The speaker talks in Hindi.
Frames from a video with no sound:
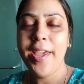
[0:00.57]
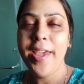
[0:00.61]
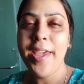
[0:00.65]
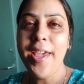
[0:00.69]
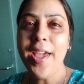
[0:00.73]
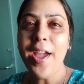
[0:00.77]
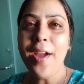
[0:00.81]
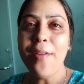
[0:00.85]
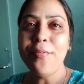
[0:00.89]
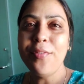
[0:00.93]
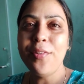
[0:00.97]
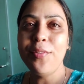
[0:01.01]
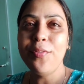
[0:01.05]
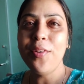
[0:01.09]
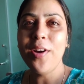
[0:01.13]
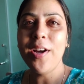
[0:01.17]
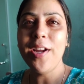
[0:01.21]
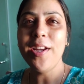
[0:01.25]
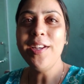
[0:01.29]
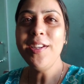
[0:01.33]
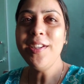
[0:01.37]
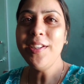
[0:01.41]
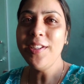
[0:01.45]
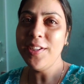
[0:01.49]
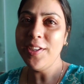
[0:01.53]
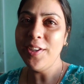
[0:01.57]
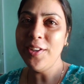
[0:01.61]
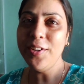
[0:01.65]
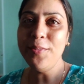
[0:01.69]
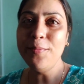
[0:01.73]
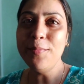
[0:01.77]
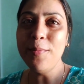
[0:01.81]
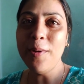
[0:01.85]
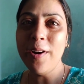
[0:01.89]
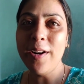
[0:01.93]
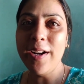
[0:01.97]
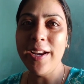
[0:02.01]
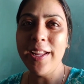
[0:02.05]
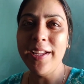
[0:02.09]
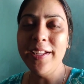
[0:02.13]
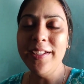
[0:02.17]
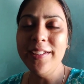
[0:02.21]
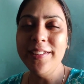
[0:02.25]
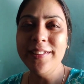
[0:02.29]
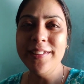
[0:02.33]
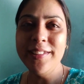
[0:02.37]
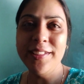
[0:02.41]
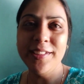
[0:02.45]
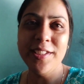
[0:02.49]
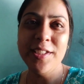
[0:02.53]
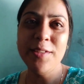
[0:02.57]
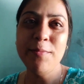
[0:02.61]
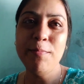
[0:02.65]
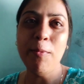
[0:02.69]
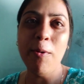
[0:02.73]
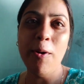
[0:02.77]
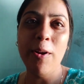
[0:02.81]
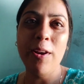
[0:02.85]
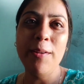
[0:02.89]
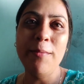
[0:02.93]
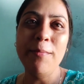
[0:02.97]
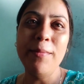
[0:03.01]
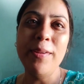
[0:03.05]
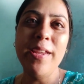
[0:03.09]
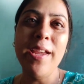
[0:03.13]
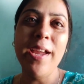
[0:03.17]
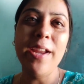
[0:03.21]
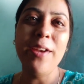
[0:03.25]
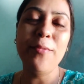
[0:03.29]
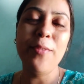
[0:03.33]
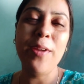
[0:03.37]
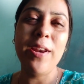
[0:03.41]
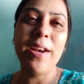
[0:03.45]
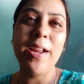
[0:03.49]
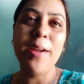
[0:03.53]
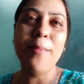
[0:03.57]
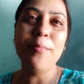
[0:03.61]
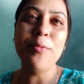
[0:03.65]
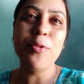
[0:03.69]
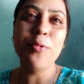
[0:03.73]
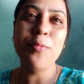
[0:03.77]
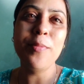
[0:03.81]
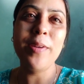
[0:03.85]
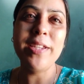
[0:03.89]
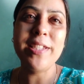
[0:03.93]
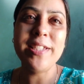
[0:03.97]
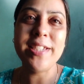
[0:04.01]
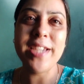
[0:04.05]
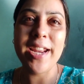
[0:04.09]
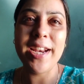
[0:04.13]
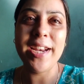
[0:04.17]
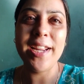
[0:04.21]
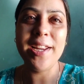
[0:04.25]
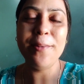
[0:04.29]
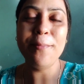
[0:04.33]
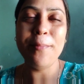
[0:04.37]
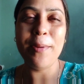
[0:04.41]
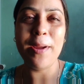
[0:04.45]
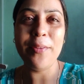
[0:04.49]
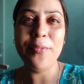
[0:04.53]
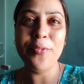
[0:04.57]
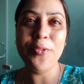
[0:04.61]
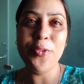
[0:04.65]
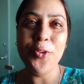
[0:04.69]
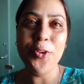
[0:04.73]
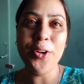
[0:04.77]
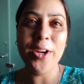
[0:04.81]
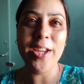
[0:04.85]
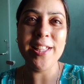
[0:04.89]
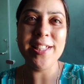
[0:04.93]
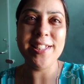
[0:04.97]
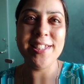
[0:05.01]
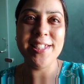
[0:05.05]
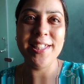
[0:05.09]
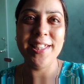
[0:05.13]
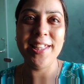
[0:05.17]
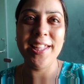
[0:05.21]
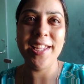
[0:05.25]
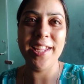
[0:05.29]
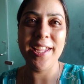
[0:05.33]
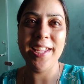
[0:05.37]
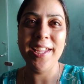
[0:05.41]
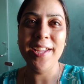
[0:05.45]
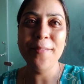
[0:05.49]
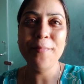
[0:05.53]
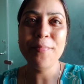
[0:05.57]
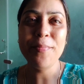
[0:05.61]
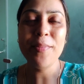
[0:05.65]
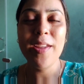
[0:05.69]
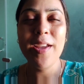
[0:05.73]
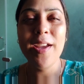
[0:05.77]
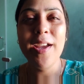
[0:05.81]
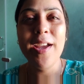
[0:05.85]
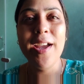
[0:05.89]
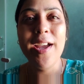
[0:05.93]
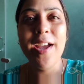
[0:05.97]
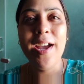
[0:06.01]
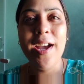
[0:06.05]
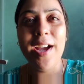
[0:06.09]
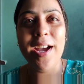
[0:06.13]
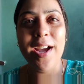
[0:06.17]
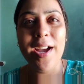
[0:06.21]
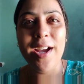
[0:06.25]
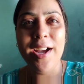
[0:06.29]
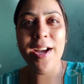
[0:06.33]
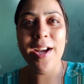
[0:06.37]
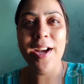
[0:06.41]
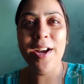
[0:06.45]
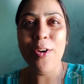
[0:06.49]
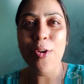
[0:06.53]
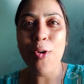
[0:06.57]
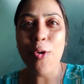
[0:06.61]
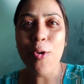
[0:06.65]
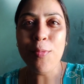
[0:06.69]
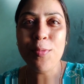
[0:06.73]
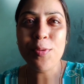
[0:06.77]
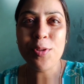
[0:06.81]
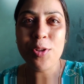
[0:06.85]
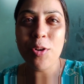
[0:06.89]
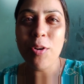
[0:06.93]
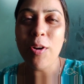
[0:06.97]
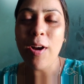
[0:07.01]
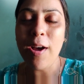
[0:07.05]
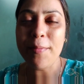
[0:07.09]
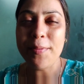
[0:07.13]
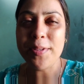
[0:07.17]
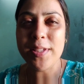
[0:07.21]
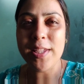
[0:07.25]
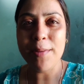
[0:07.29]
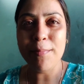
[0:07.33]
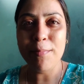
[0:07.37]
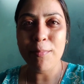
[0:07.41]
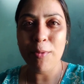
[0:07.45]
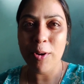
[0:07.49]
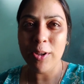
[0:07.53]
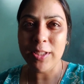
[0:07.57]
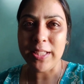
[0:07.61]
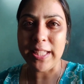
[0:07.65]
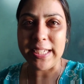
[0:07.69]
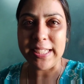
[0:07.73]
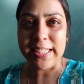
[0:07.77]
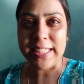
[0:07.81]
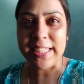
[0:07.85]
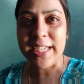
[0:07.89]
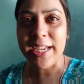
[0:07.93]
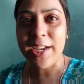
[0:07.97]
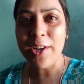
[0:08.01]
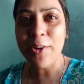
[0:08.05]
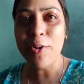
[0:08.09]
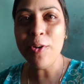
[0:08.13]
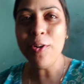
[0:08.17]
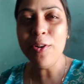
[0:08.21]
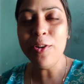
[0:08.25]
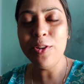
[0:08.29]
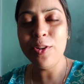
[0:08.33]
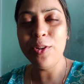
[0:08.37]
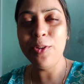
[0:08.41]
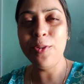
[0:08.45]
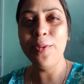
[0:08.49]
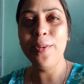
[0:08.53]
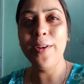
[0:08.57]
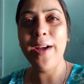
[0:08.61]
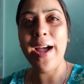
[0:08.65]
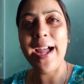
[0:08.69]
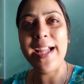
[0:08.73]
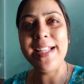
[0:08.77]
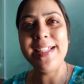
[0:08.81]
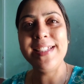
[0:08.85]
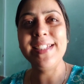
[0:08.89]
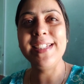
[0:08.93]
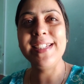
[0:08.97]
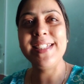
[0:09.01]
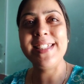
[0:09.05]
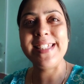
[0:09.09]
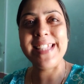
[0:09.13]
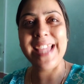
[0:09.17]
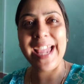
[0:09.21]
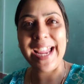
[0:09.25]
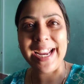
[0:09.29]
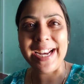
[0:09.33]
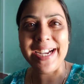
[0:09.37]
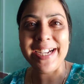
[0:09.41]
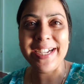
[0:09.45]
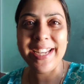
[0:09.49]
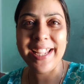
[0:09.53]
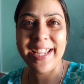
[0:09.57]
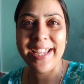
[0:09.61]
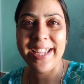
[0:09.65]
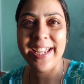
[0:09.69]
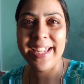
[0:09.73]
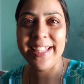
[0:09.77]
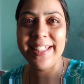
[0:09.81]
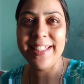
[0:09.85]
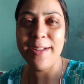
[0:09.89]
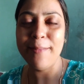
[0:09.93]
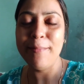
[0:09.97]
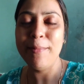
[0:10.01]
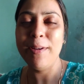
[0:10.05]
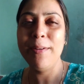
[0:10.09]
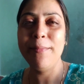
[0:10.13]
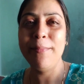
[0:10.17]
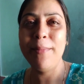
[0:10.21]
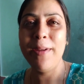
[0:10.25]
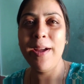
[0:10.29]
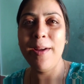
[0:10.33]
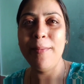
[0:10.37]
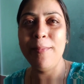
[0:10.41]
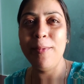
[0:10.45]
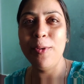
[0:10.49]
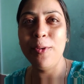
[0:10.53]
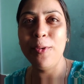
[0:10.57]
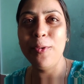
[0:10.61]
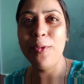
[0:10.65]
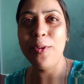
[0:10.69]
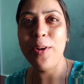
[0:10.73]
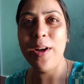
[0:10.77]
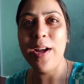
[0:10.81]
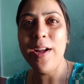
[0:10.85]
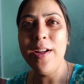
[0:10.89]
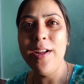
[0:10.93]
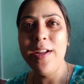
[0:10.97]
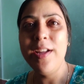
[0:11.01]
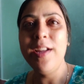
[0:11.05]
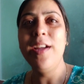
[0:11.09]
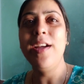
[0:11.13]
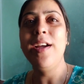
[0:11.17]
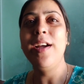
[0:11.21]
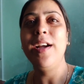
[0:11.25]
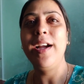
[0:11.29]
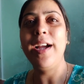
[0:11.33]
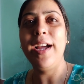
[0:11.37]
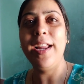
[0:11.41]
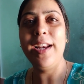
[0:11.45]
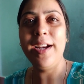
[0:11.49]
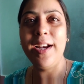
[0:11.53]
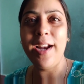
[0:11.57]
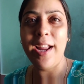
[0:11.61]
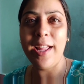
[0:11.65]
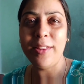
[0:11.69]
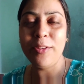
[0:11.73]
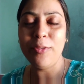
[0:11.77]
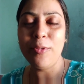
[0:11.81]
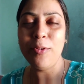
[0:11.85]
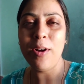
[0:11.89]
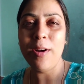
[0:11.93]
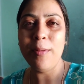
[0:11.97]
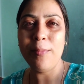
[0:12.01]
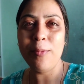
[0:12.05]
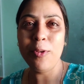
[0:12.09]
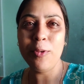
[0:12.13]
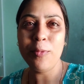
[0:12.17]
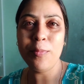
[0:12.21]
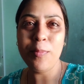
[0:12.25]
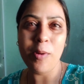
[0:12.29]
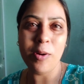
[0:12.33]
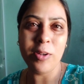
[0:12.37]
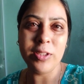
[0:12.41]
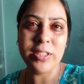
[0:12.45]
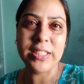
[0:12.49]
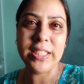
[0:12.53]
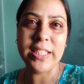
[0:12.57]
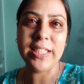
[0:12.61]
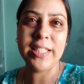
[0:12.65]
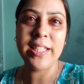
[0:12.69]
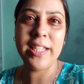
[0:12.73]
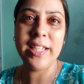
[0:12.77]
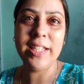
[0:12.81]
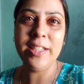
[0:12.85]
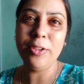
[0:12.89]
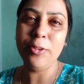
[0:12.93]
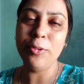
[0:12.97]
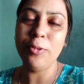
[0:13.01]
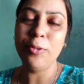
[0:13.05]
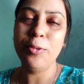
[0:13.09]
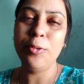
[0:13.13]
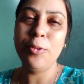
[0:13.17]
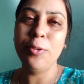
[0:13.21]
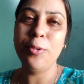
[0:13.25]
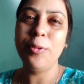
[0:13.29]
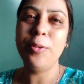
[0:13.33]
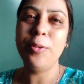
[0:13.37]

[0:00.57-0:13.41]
हे वन गुड मॉर्निंग दिस इज़ पॉलमी एंड वेलकम टू माई चैनल बाई फूकल ज़िंदगी होप सो आप सब बहुत अच्छे हो तो आज सेकेंड डे है दमन में हम लोगों का कल रात को हम लोग पहुँचे थे तो